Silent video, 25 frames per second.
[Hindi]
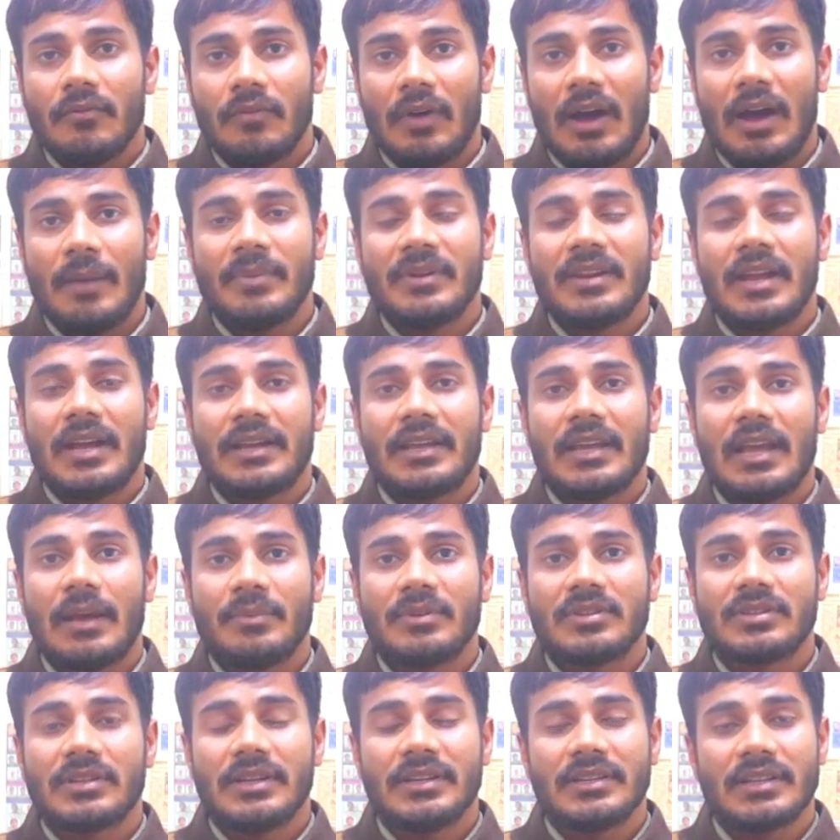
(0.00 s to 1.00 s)
वहाँ पर जाके
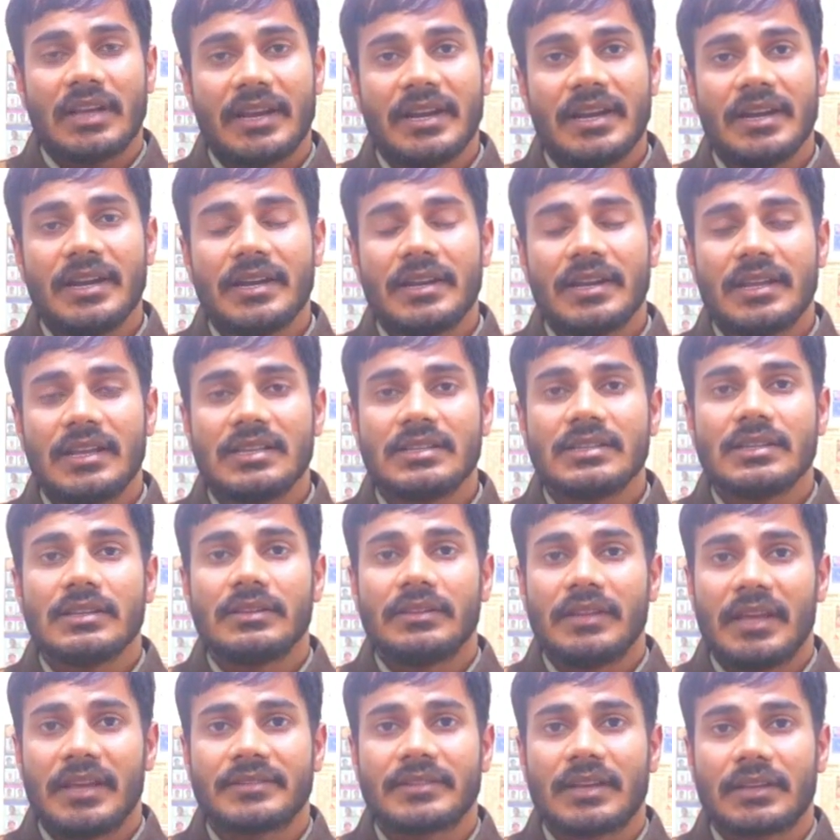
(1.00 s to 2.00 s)
आप इसकी सारी डिटेल्स
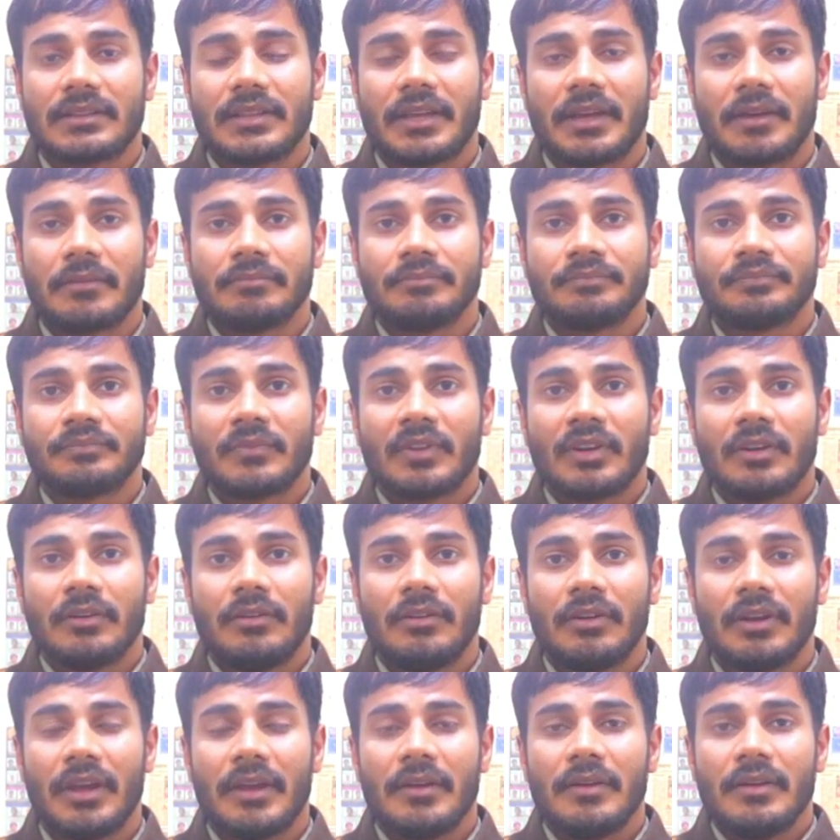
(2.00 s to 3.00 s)
देख सकते हैं
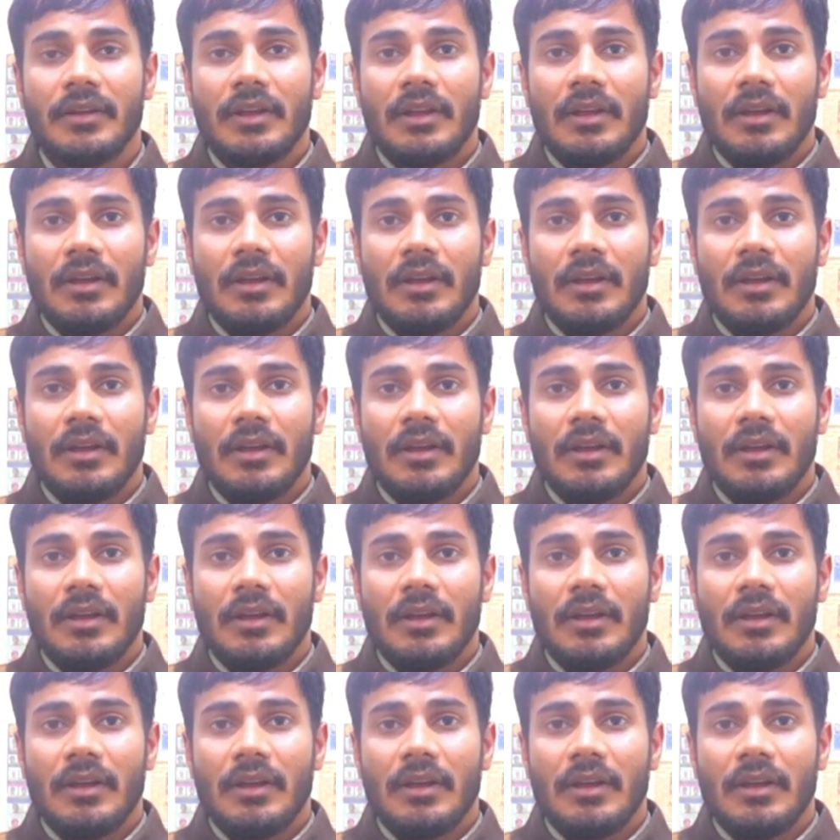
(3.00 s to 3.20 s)
ओके